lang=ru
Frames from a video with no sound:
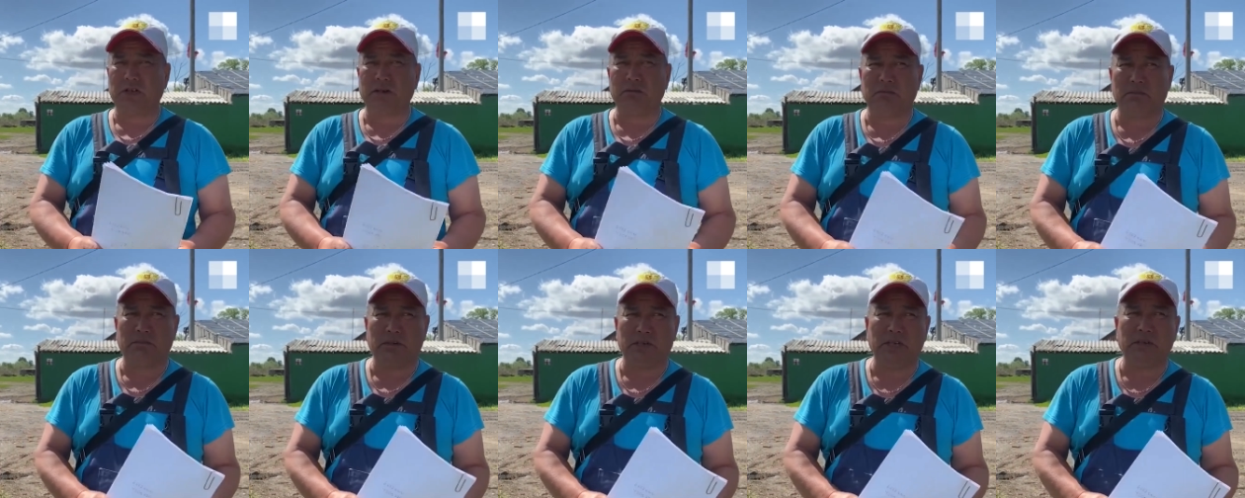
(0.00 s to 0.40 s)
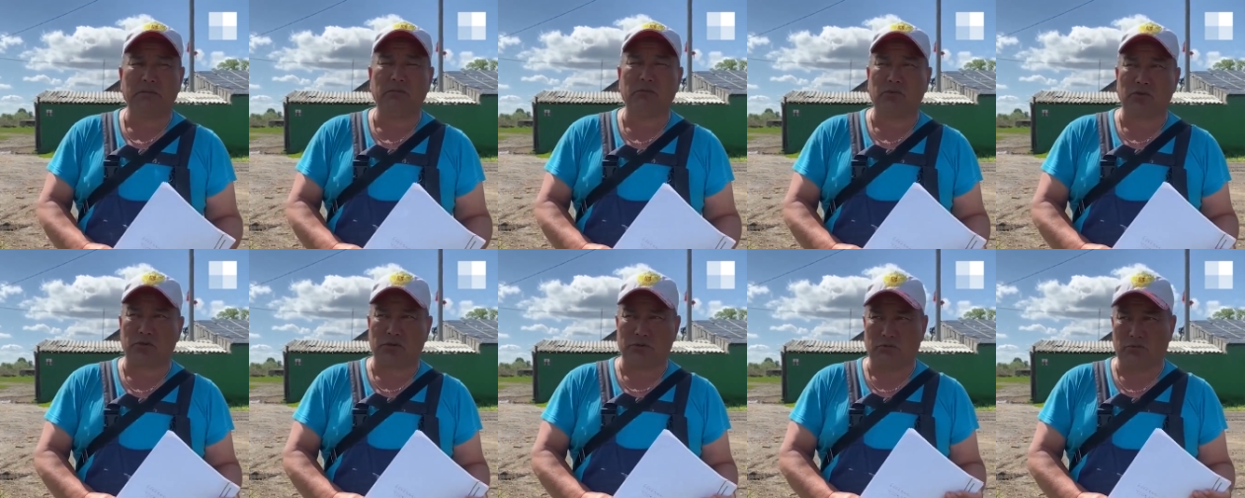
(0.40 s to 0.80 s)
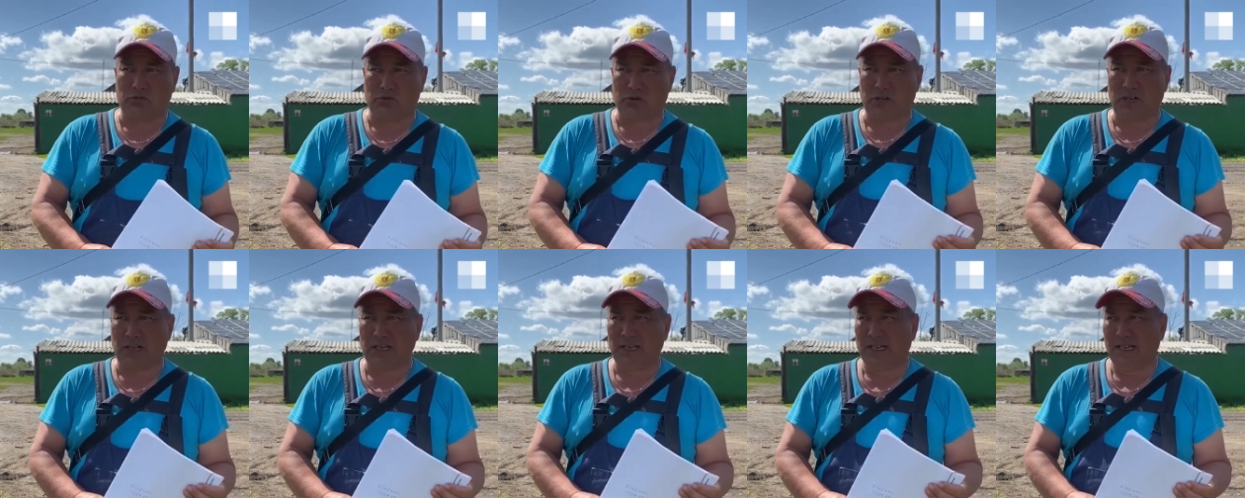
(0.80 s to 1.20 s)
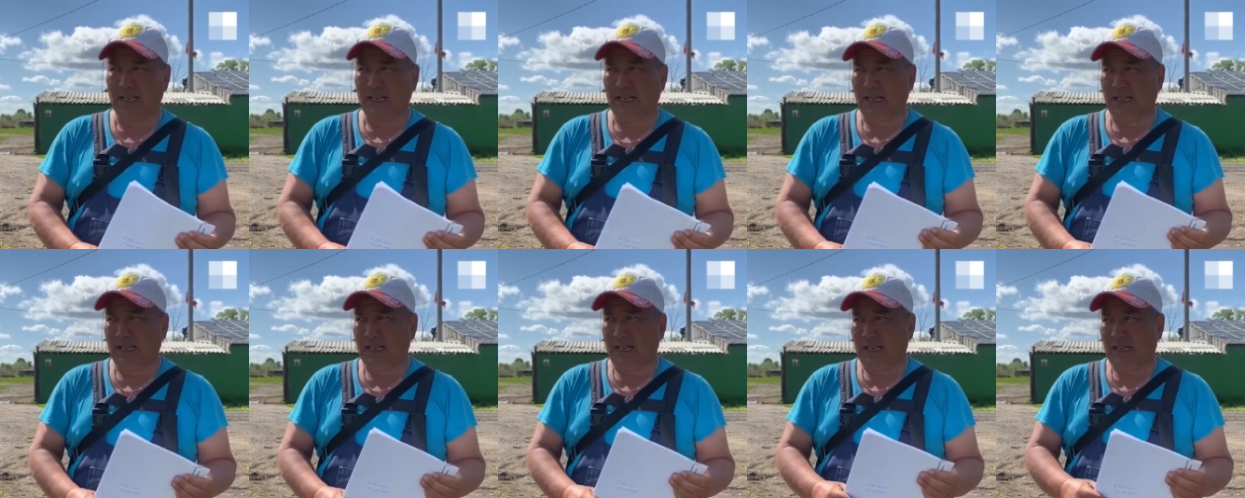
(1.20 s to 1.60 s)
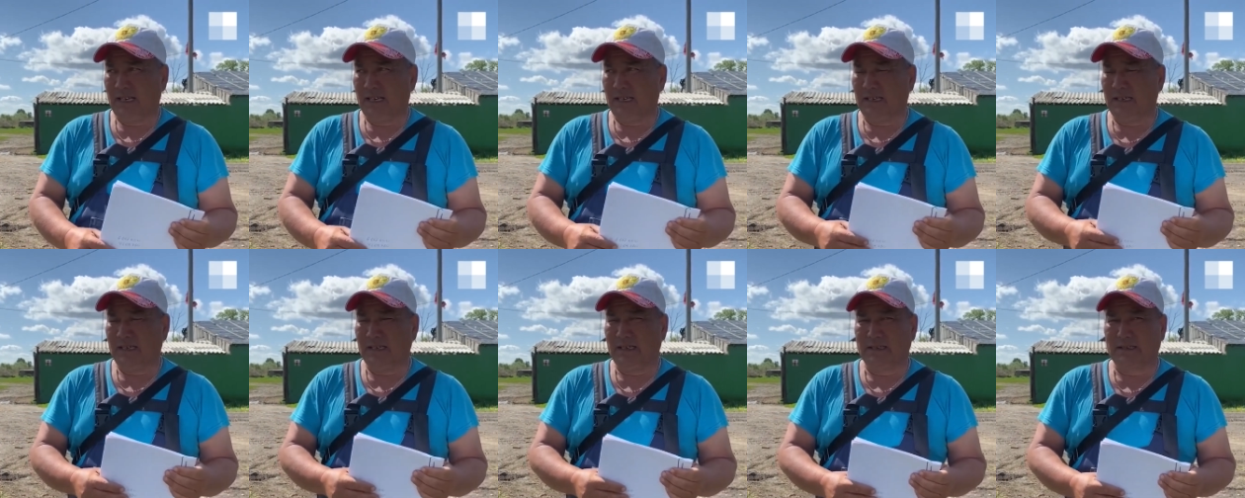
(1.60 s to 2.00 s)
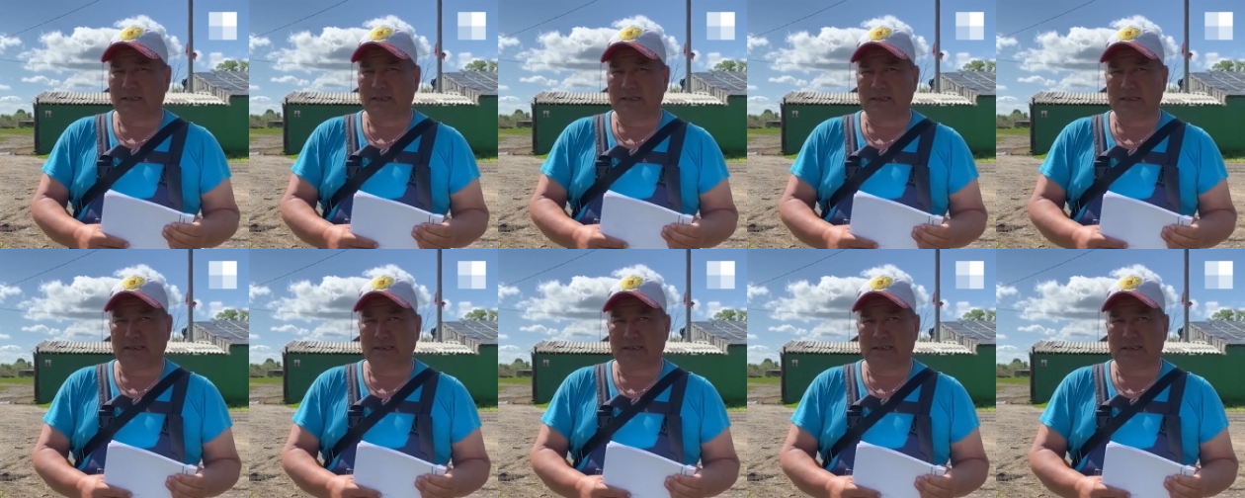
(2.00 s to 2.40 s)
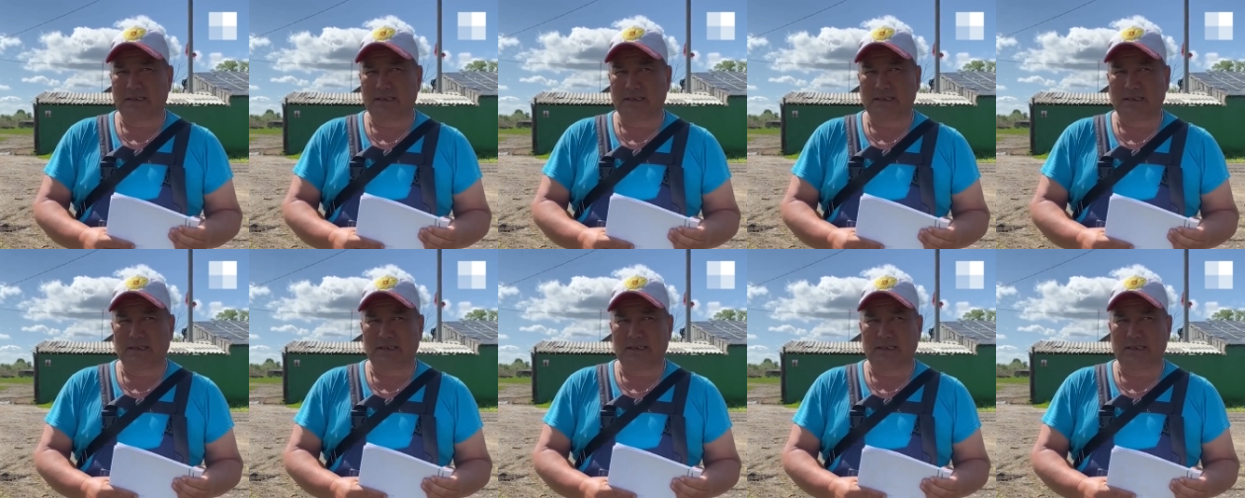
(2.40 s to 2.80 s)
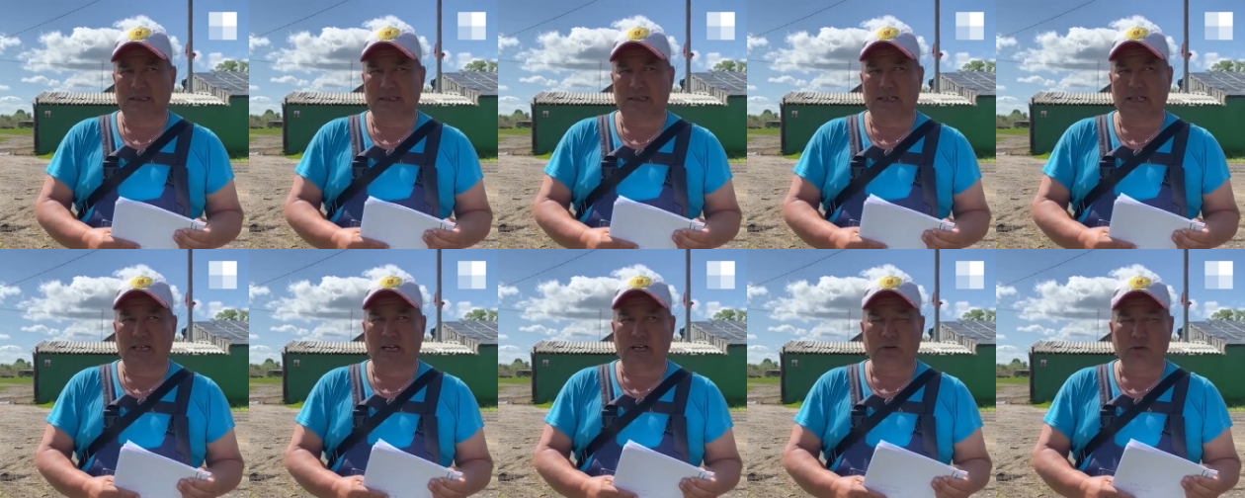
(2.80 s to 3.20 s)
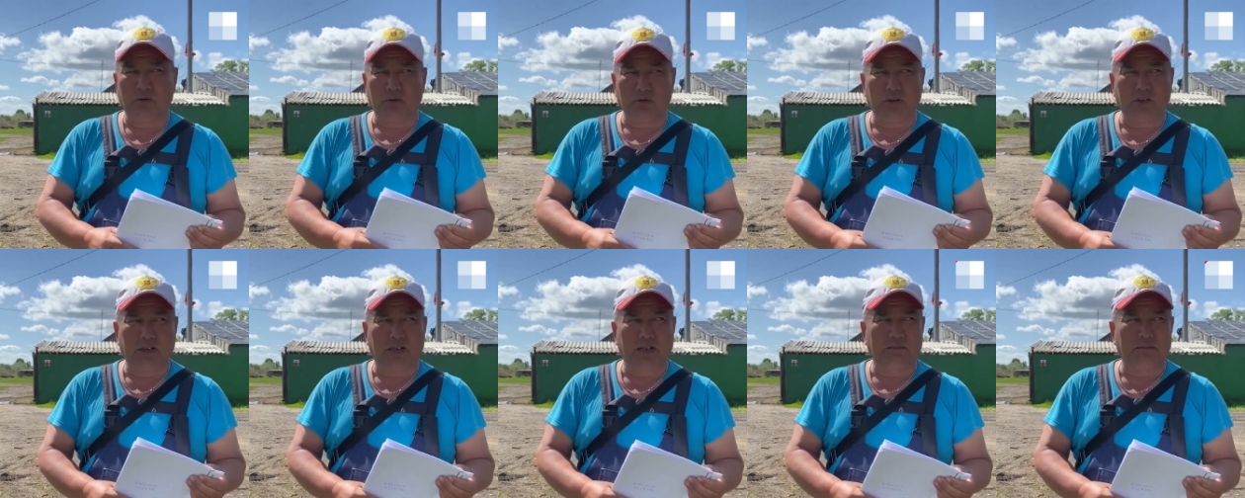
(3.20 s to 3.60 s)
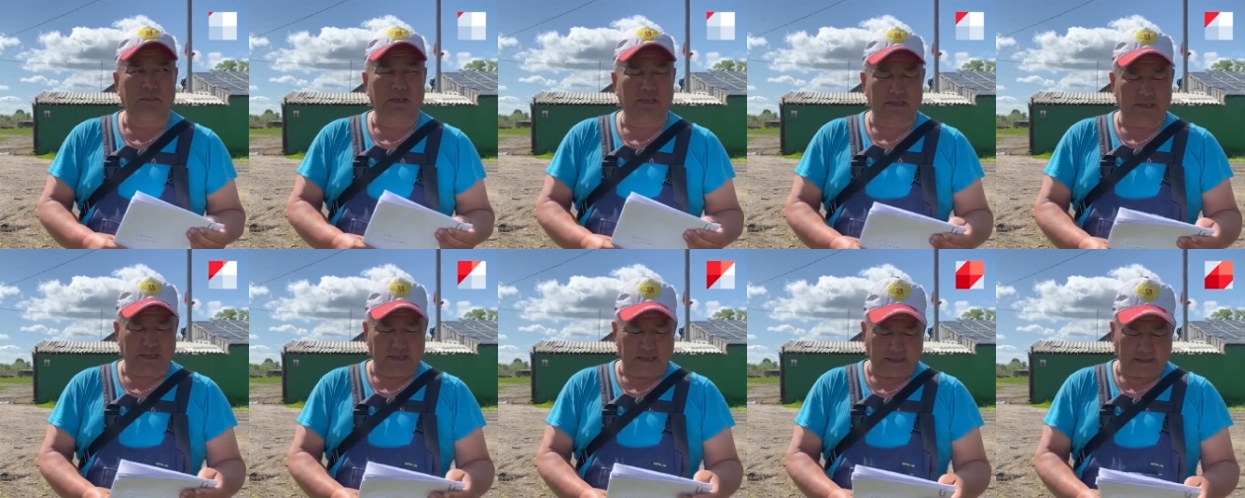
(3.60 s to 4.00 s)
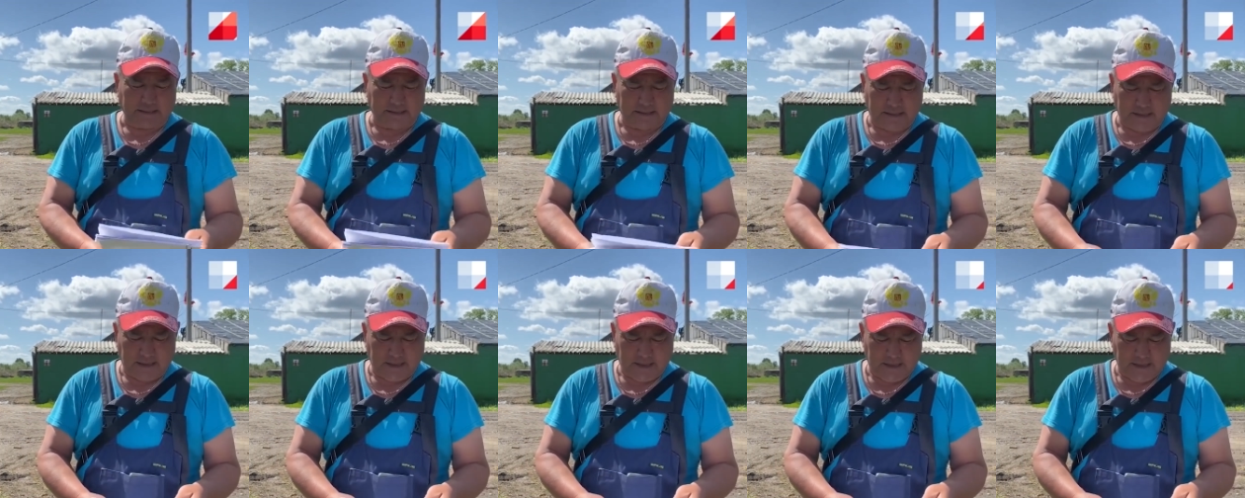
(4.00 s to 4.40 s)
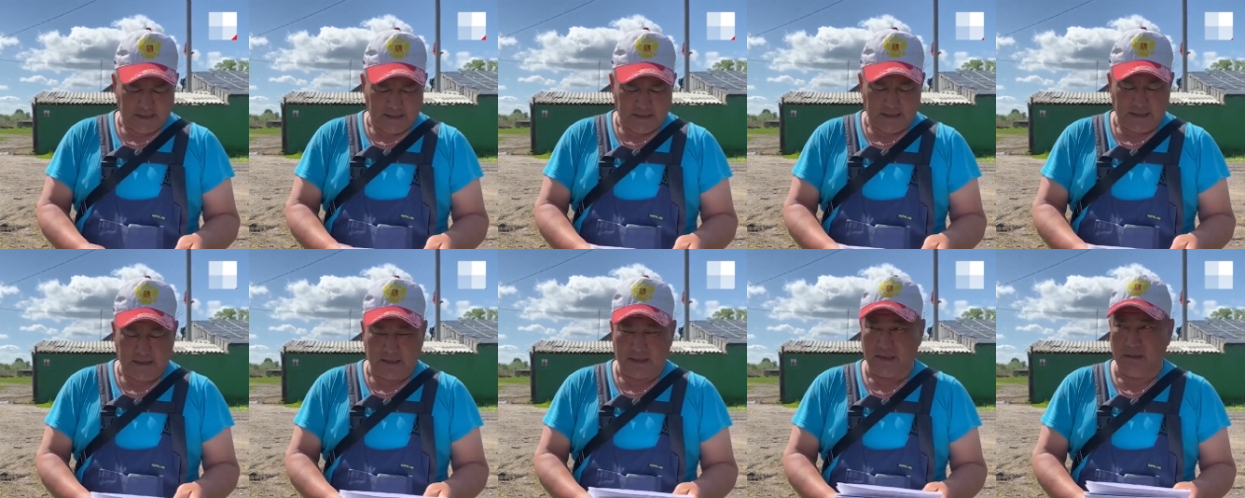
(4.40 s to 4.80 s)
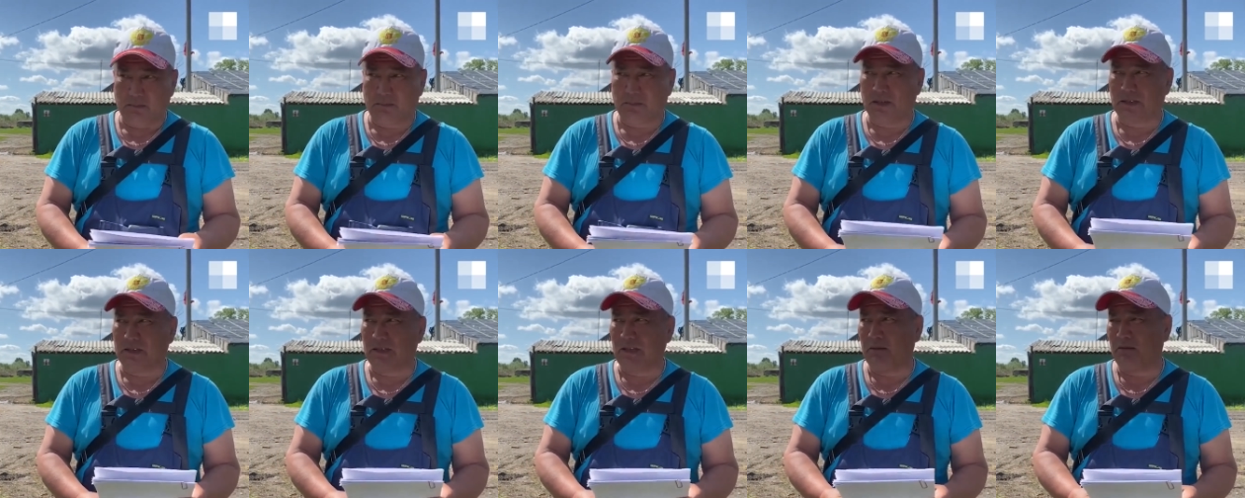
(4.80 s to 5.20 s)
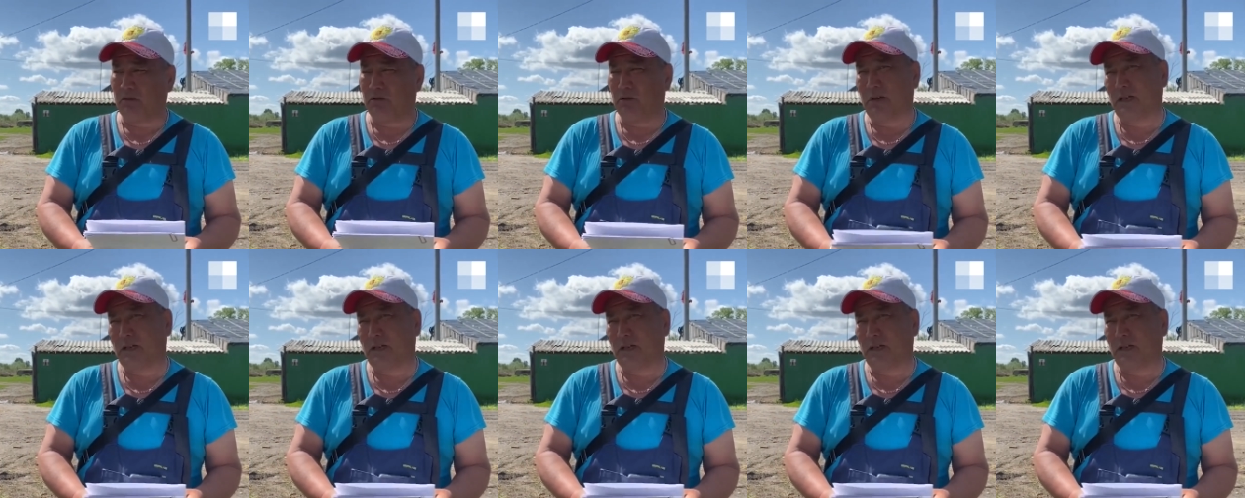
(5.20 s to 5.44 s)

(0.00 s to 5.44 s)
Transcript: день не можем уже. Э, районная администрация и департамент у